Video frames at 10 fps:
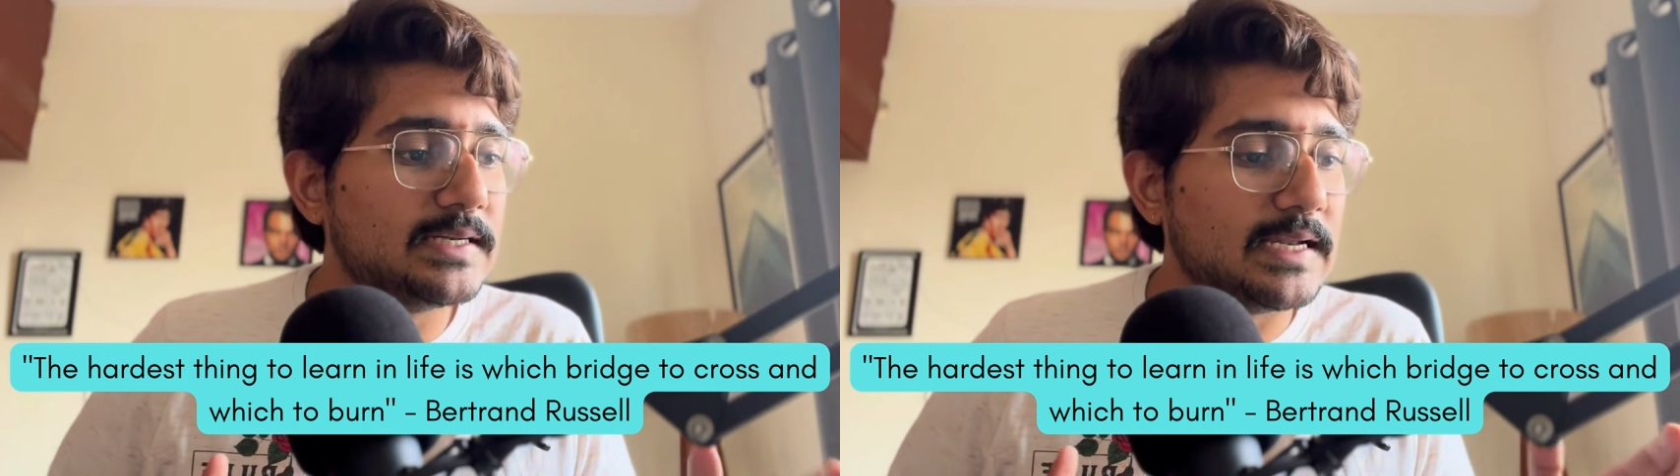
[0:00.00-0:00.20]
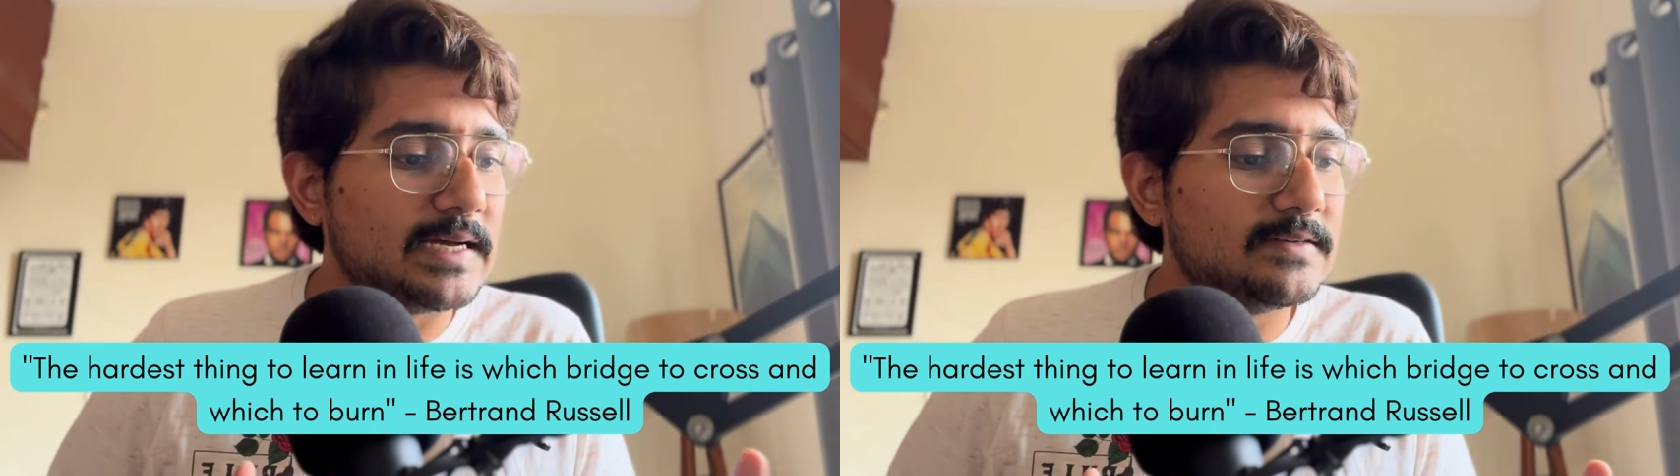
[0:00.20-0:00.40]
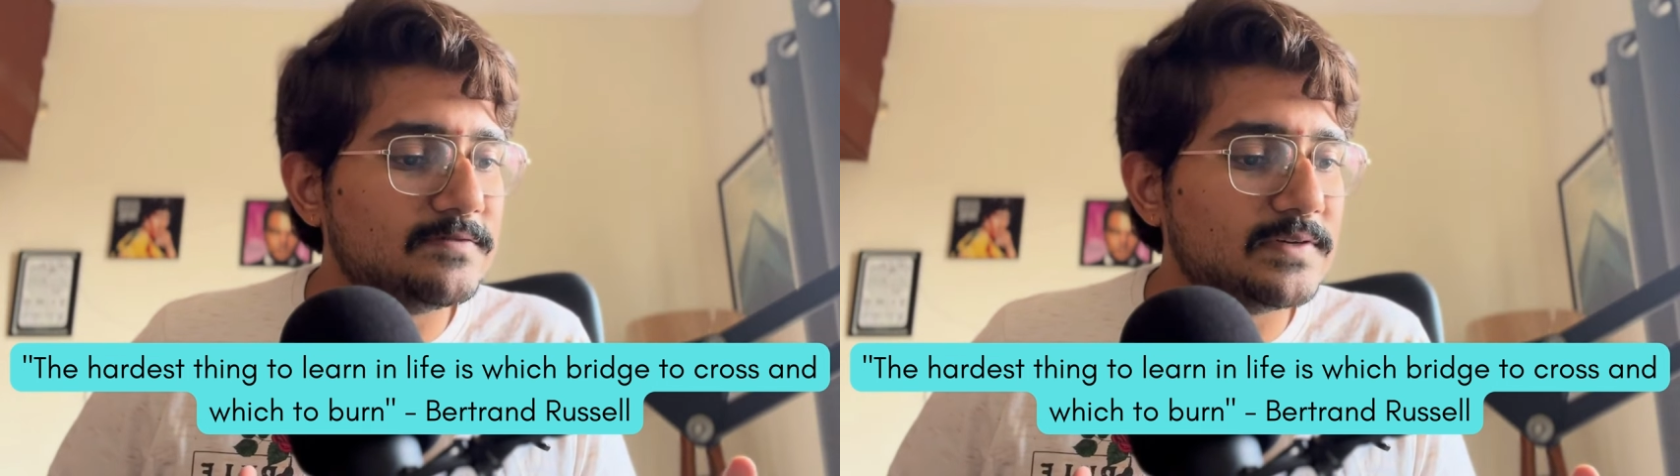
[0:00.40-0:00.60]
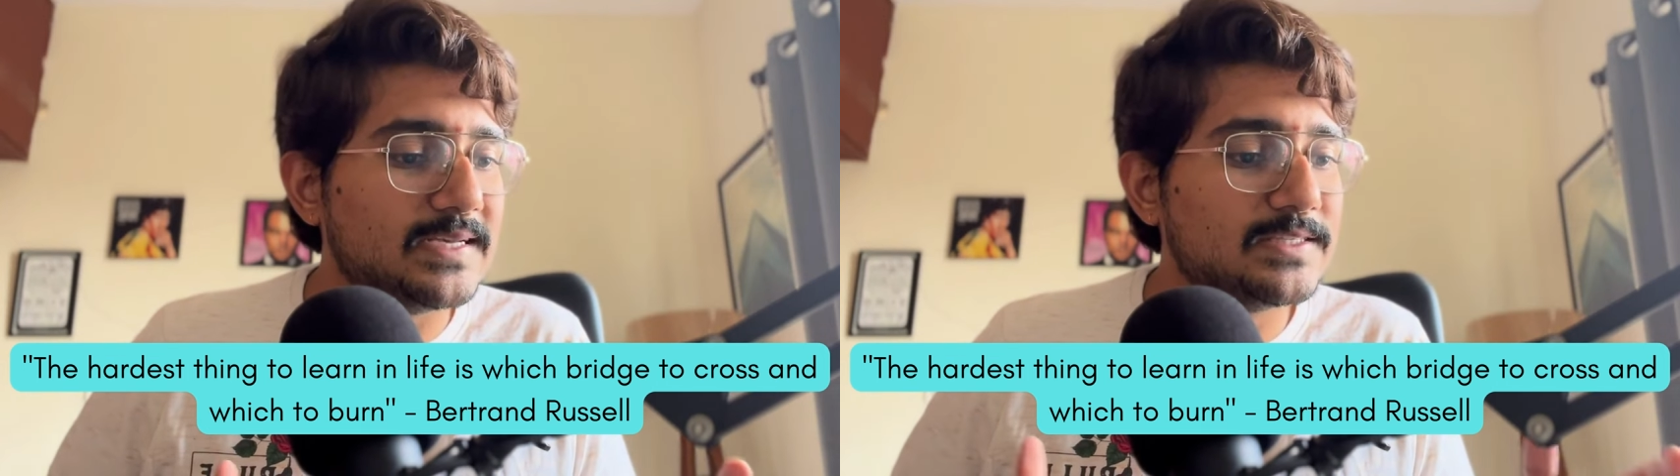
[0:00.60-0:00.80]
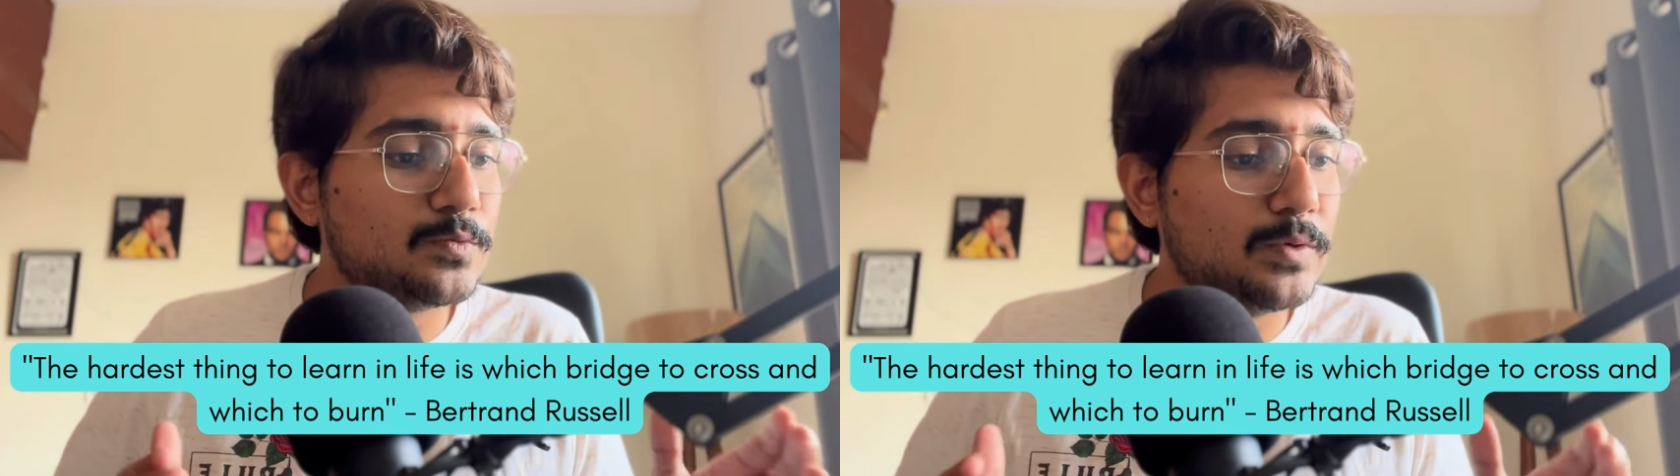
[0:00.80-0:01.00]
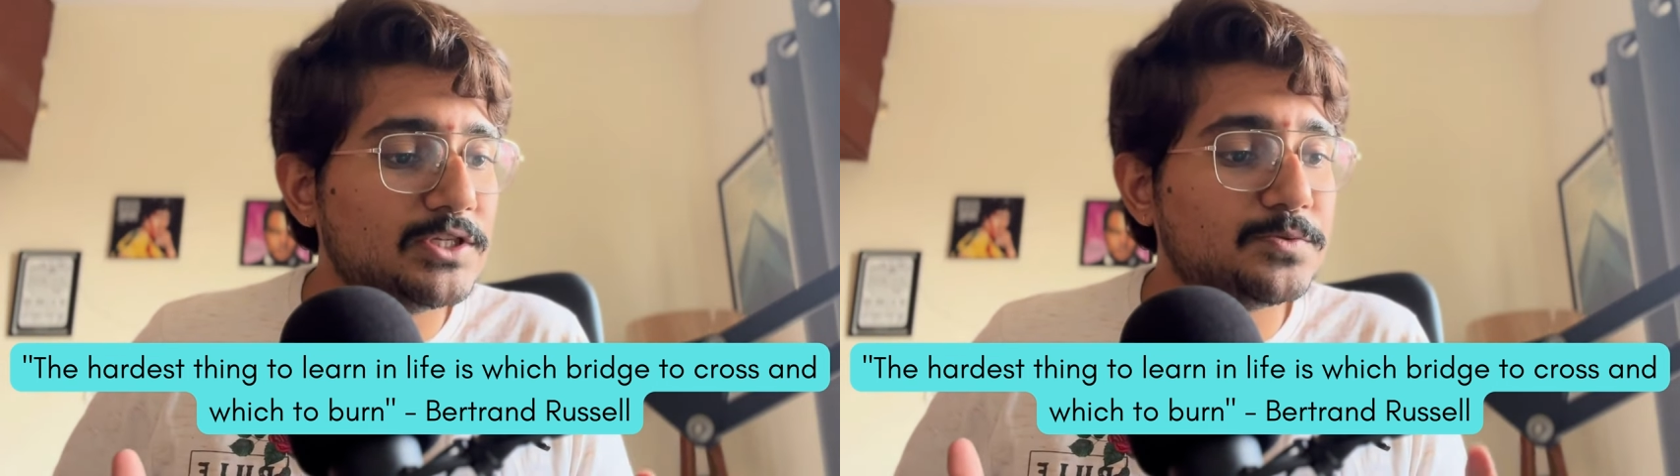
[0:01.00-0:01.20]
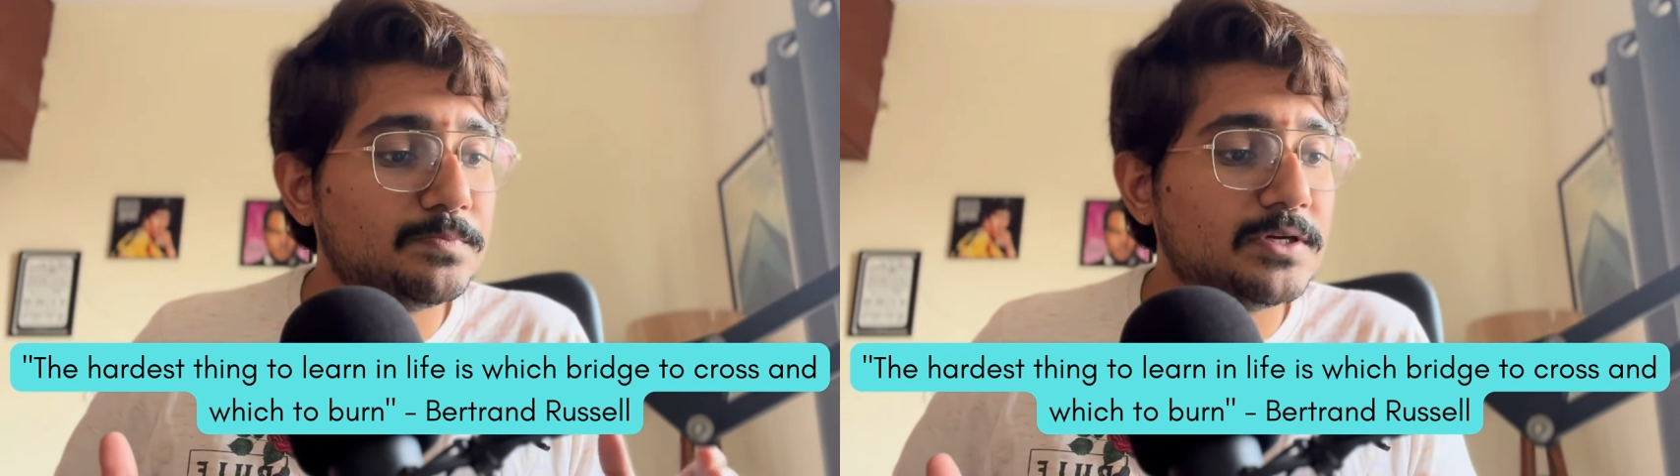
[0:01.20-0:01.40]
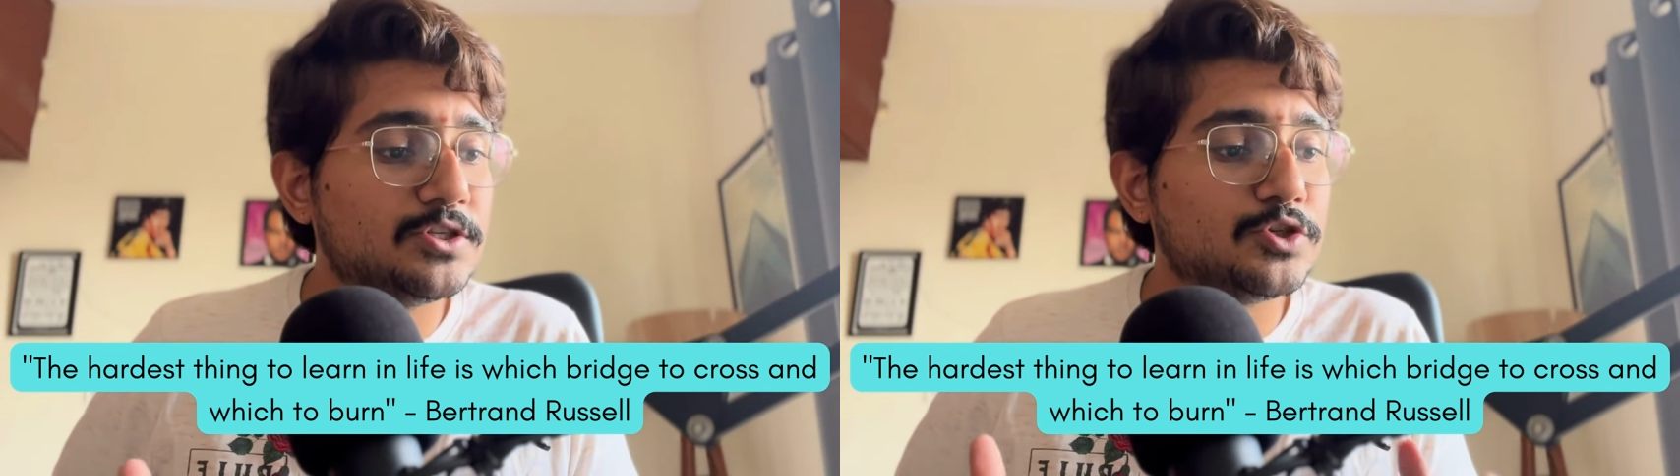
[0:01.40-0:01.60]
in life is which
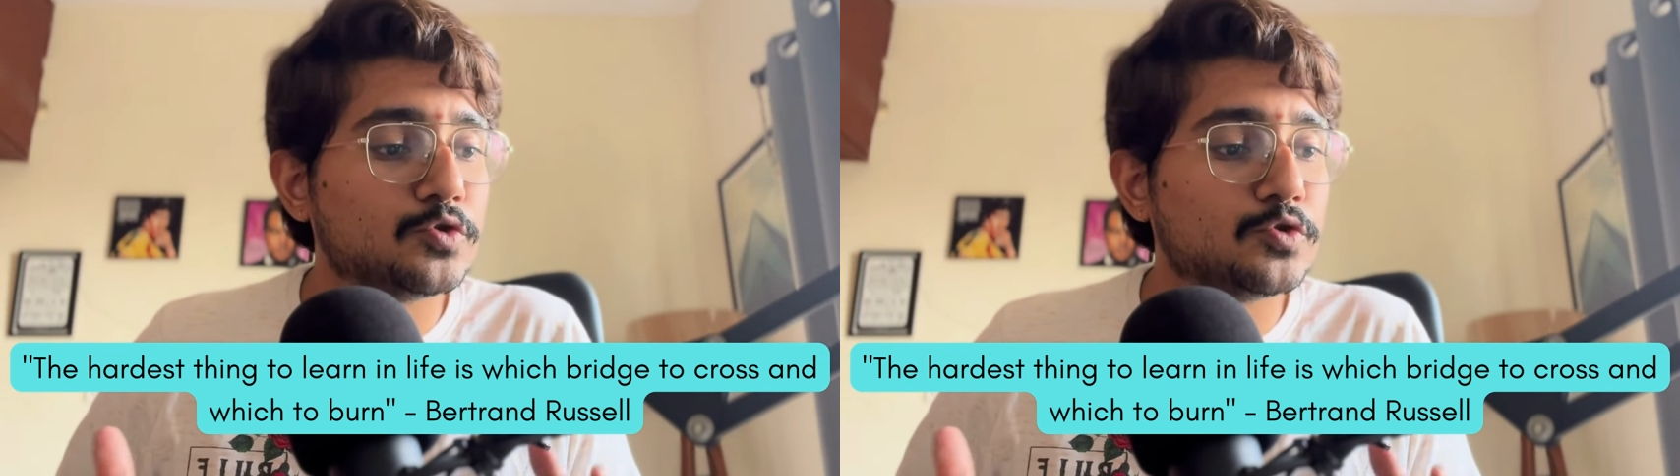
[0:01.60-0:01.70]
bridge